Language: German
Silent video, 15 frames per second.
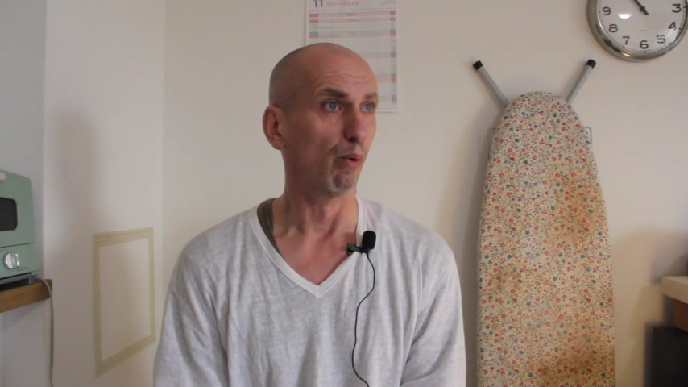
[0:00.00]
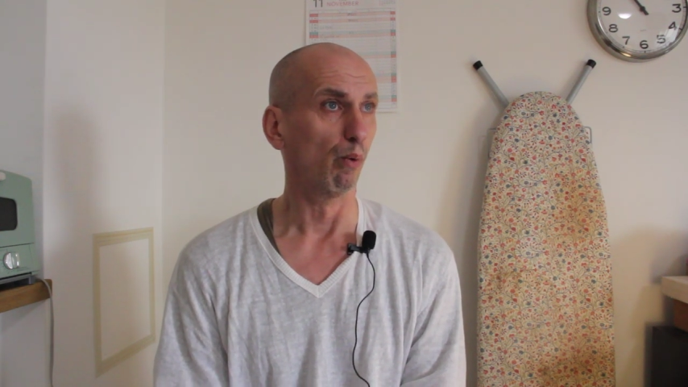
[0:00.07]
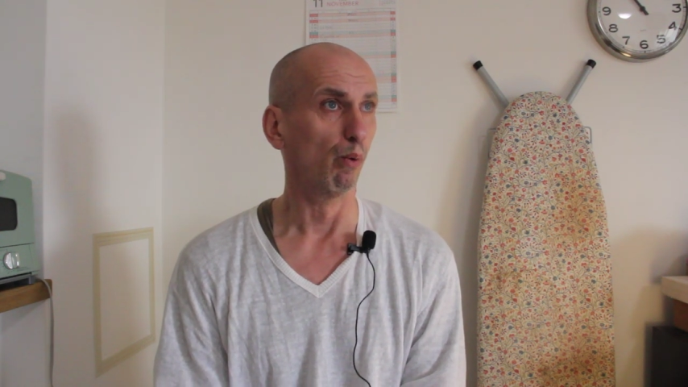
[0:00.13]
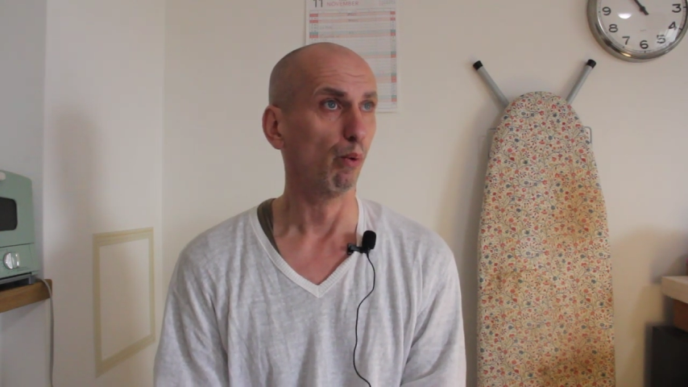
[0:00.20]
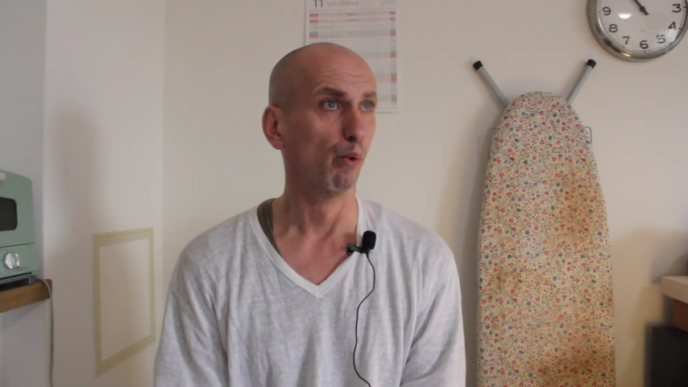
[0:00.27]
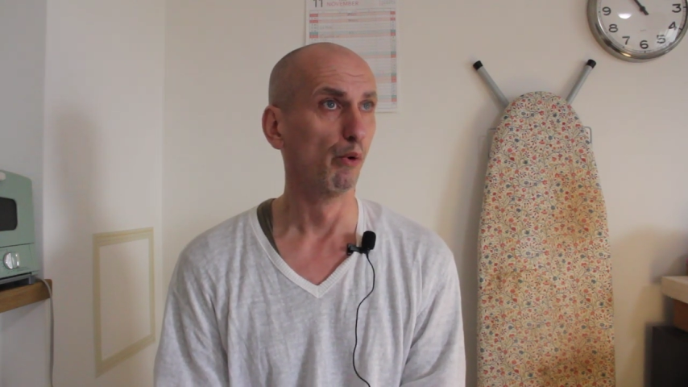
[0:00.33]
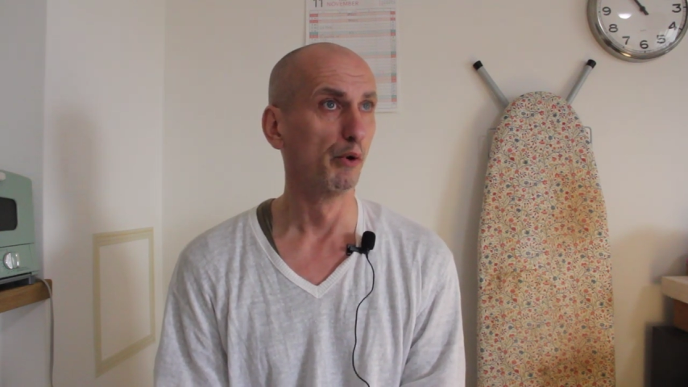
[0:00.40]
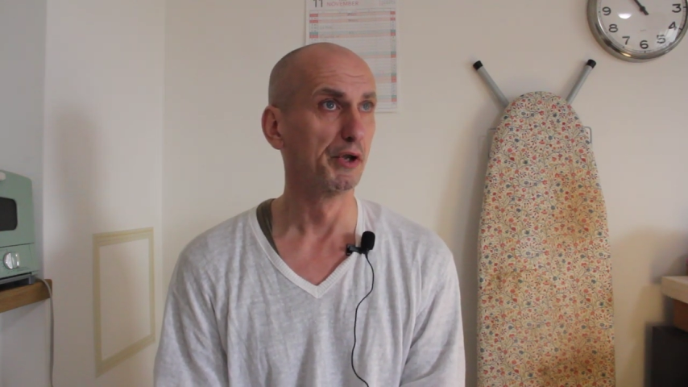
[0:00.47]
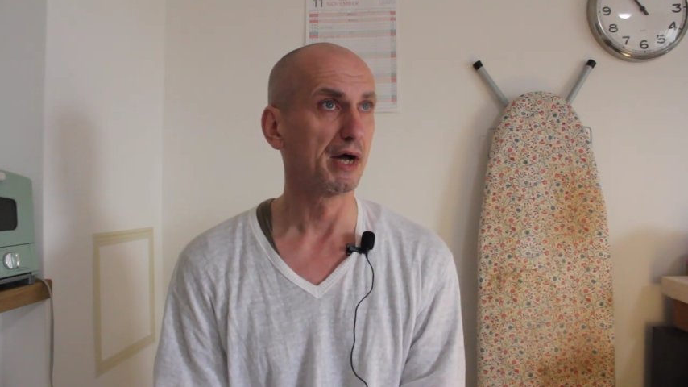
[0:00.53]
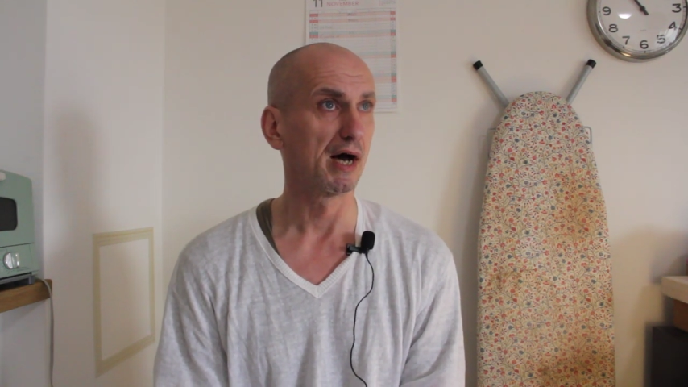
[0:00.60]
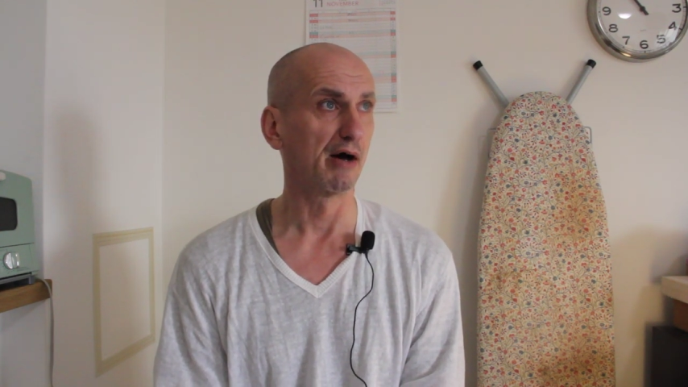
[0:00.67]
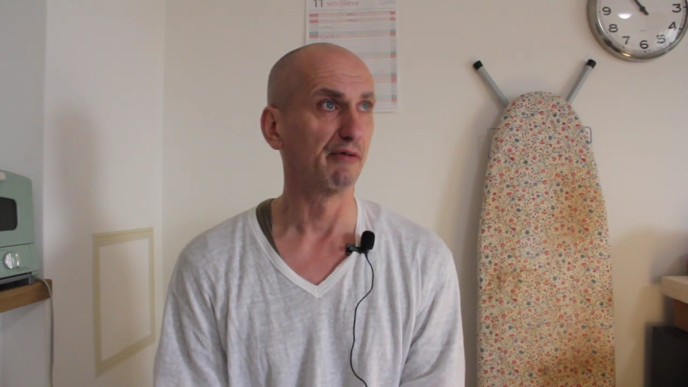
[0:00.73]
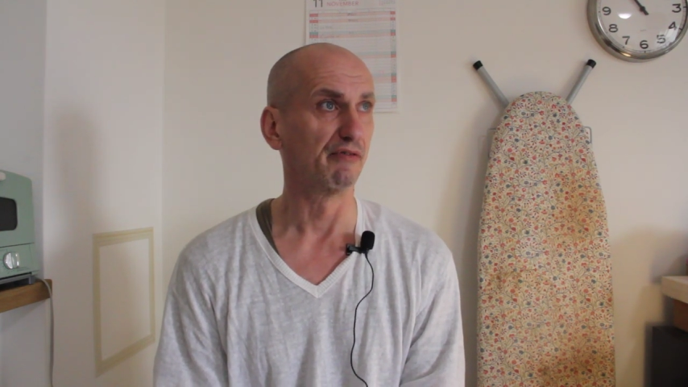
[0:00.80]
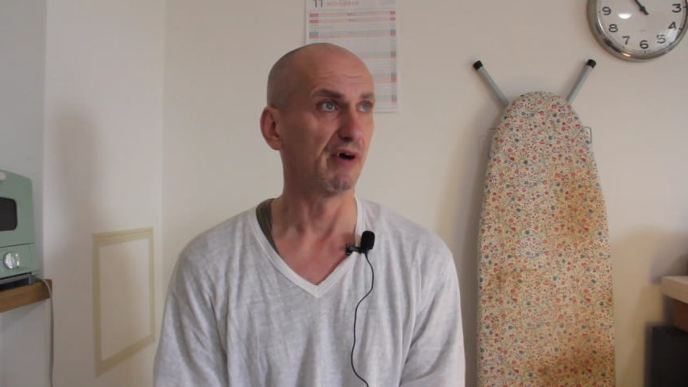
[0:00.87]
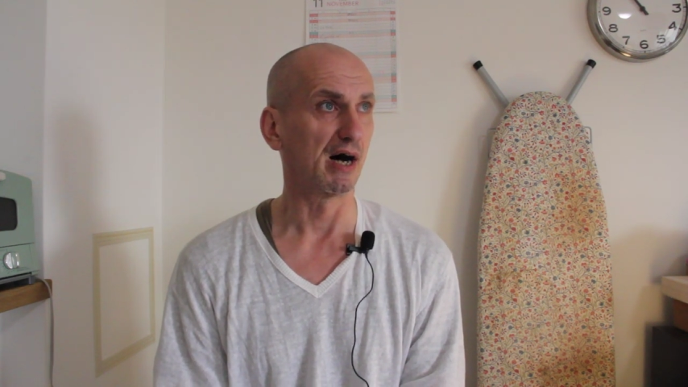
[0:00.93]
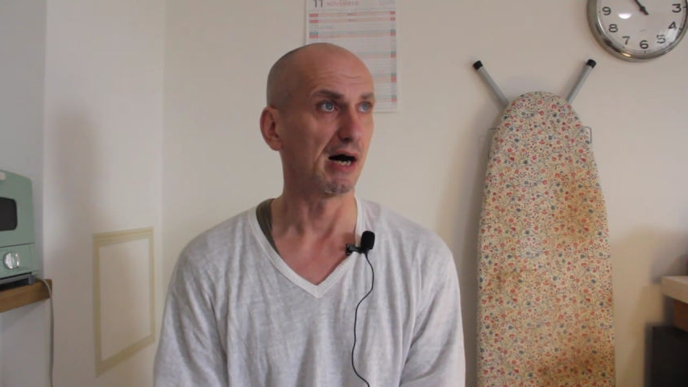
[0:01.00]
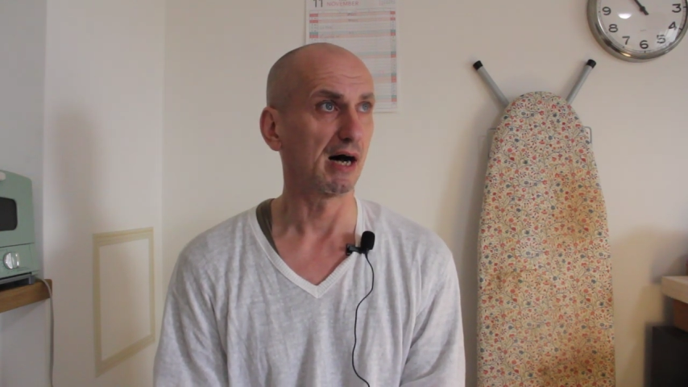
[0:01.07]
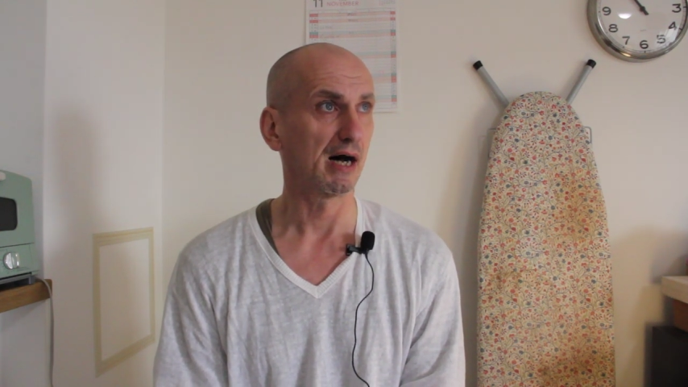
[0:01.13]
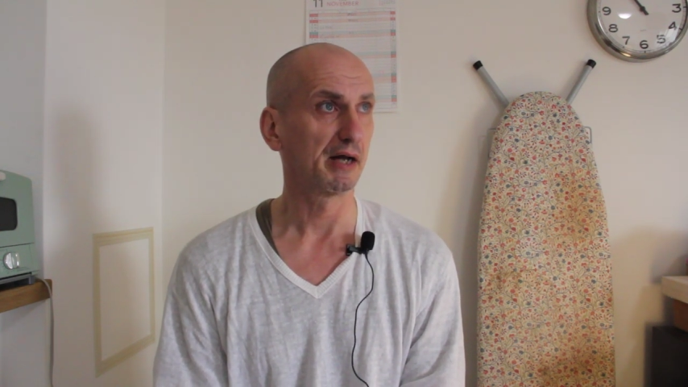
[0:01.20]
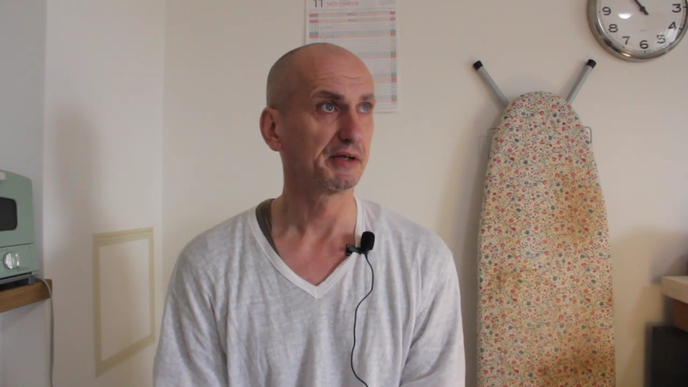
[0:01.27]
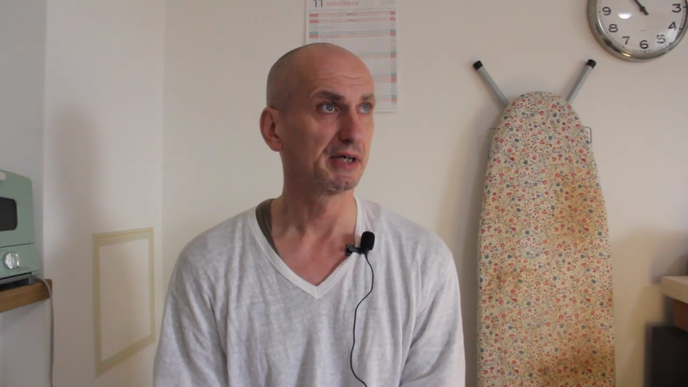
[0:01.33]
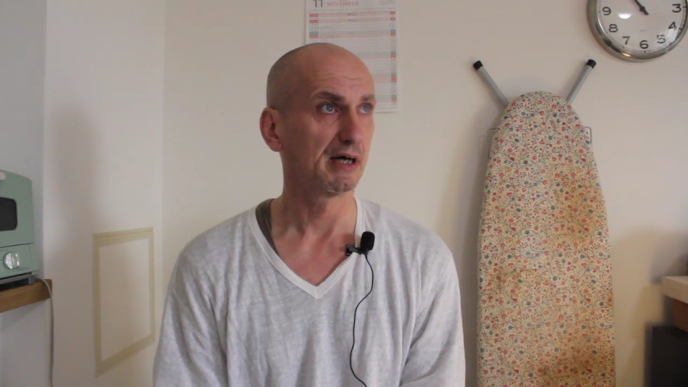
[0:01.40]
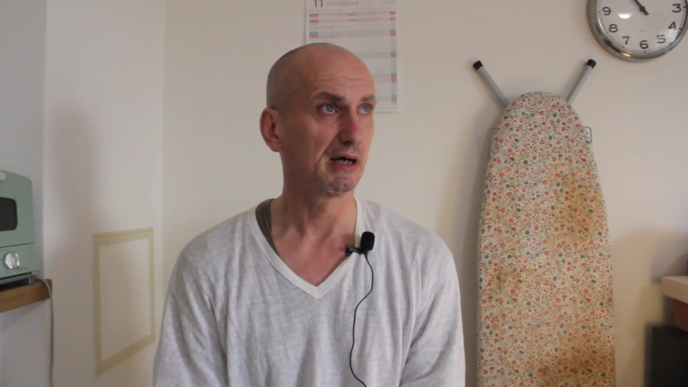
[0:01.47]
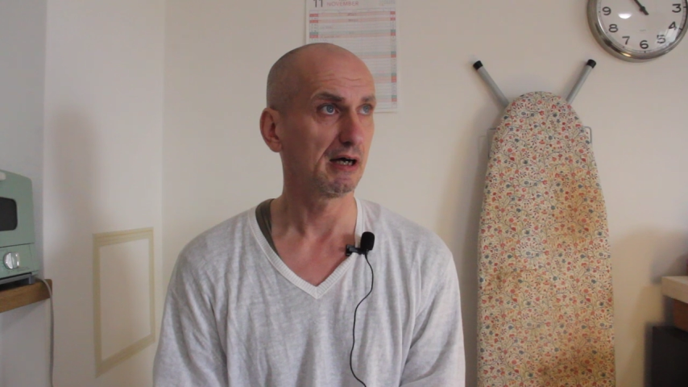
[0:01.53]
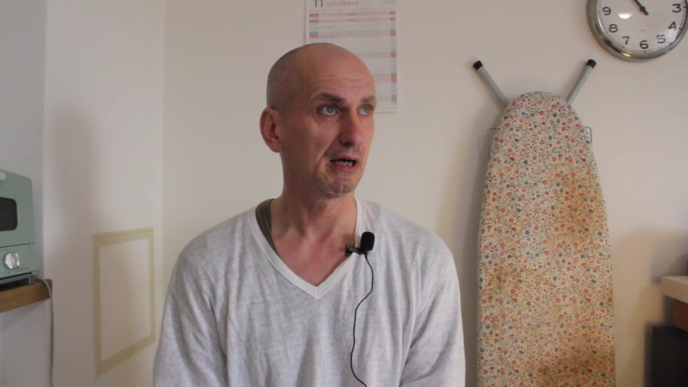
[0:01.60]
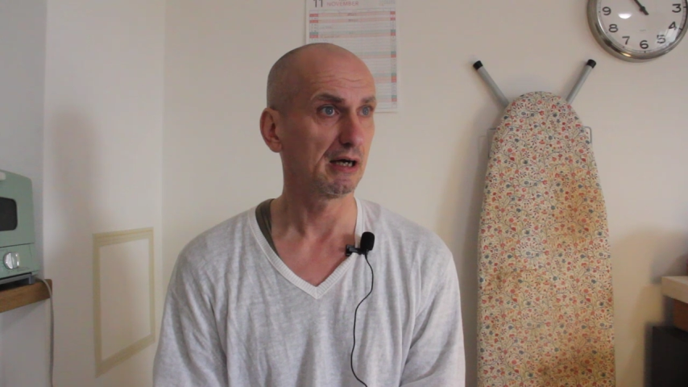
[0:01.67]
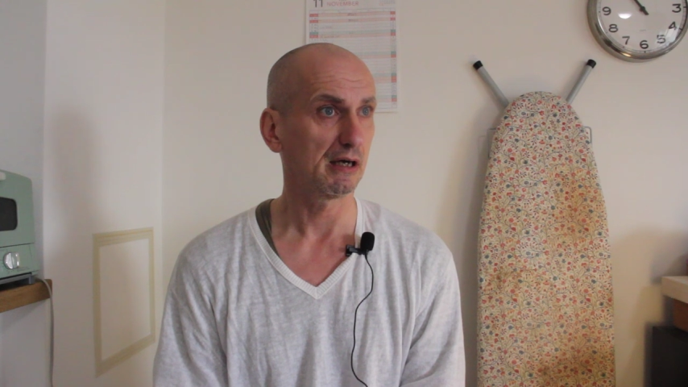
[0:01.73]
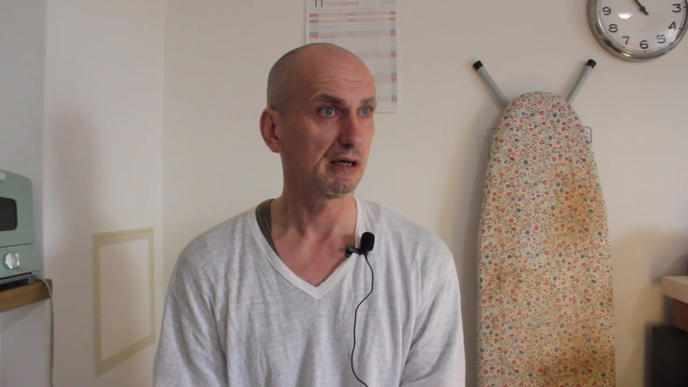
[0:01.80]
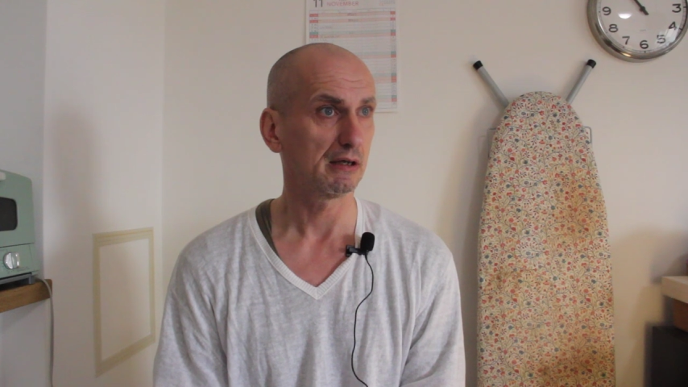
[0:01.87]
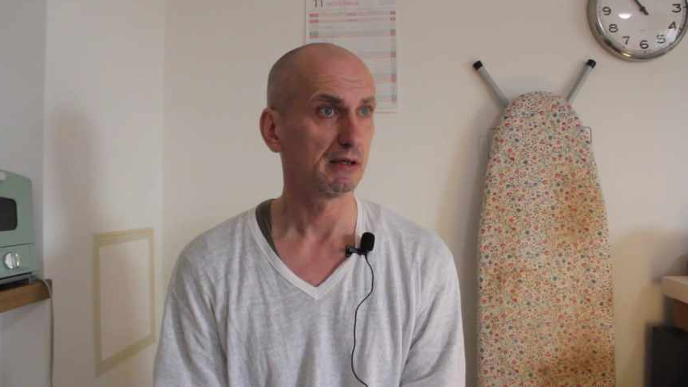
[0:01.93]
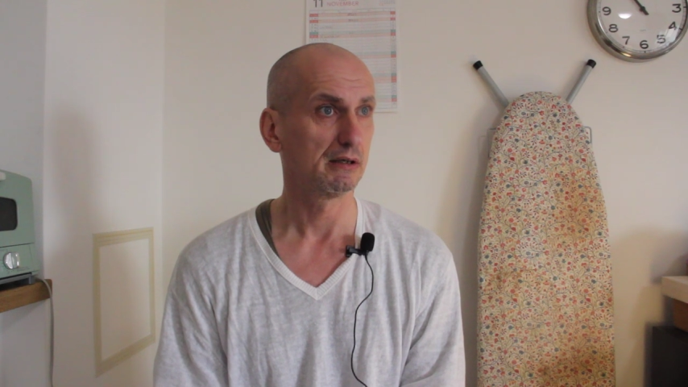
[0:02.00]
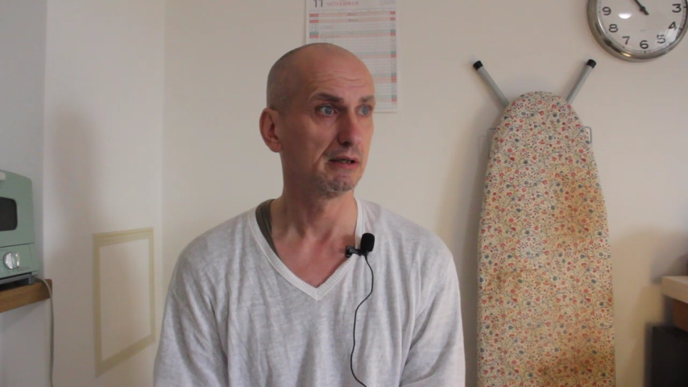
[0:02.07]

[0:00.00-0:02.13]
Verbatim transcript: Oder war da